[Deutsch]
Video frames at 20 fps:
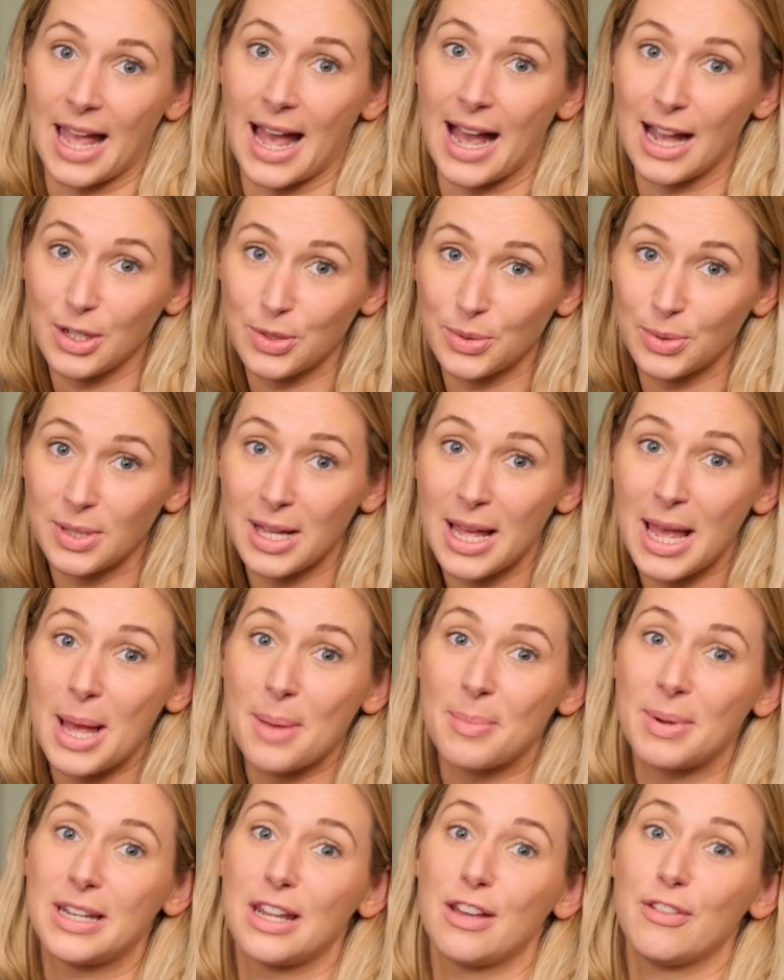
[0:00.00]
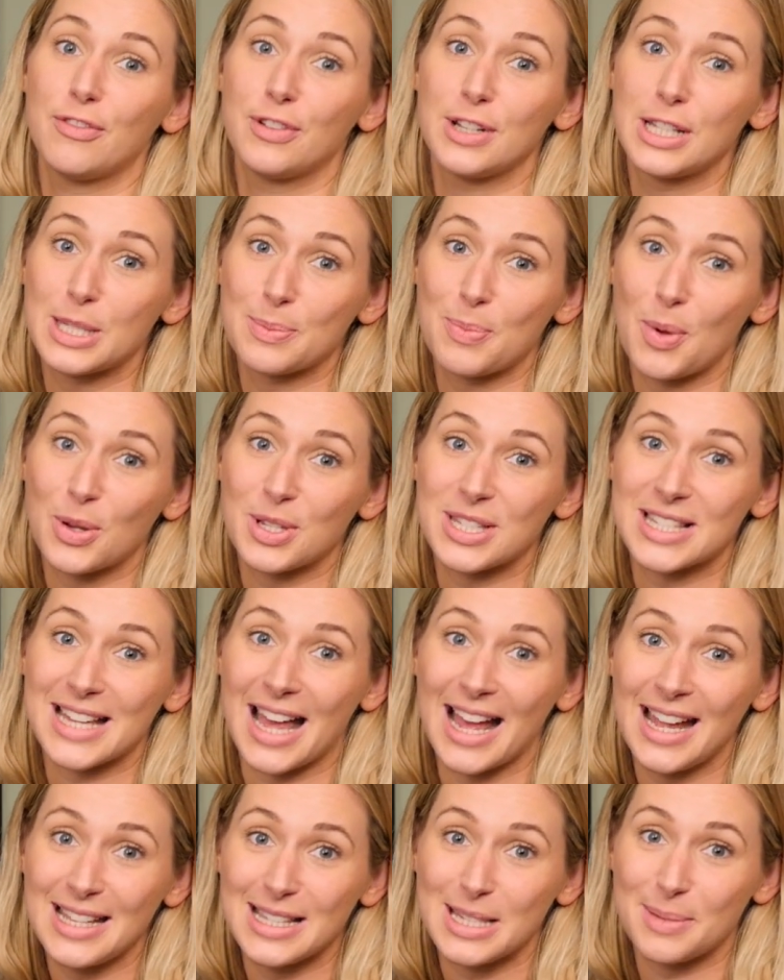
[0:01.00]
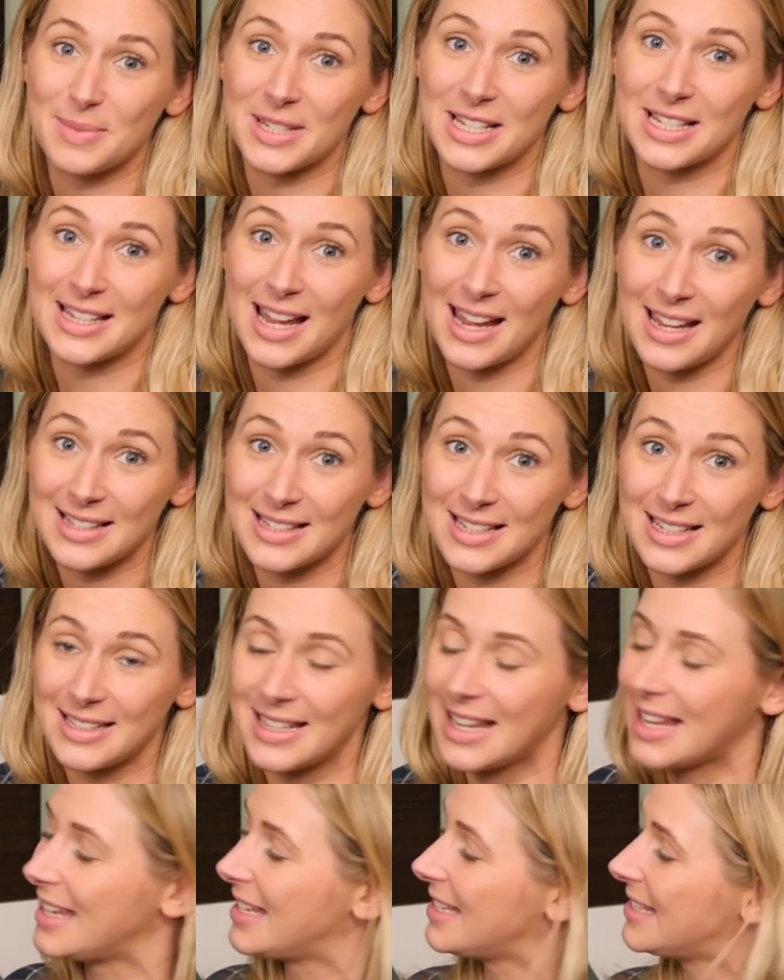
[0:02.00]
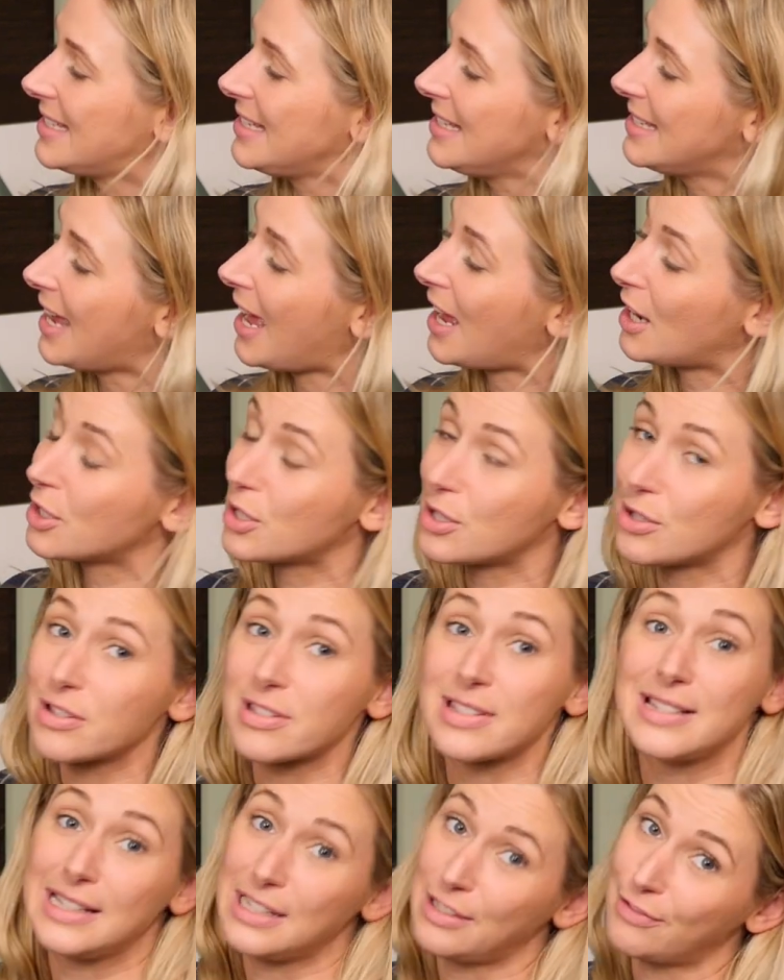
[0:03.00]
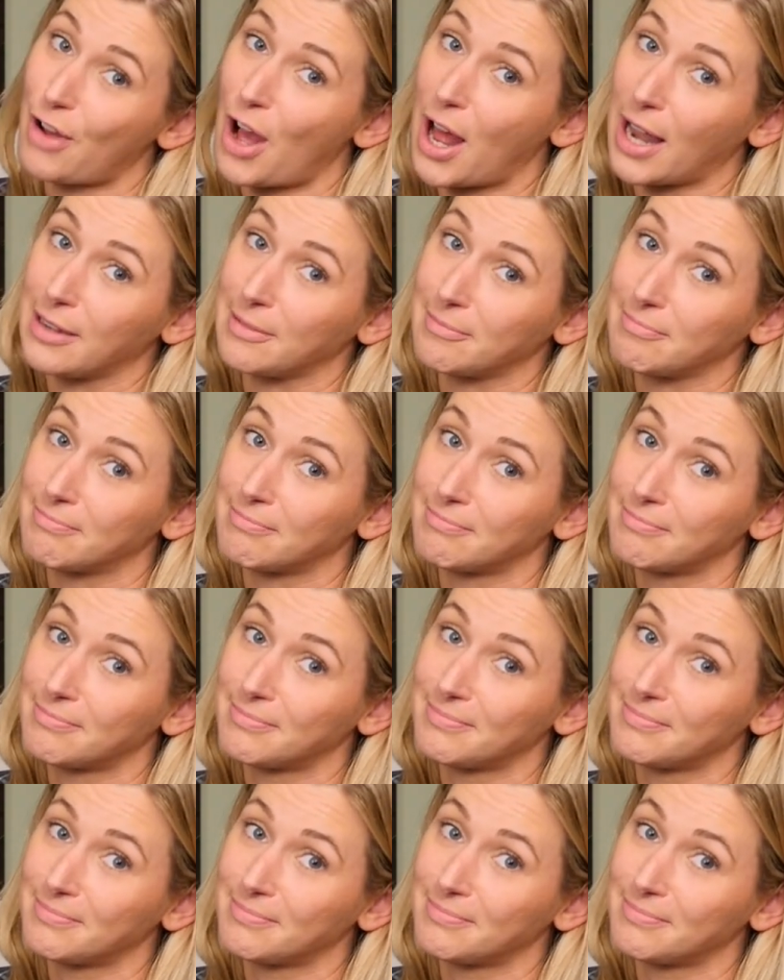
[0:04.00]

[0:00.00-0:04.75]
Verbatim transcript: Achtung, bei der Fritzbox 7360 ist dieser Anschluss nicht vorhanden.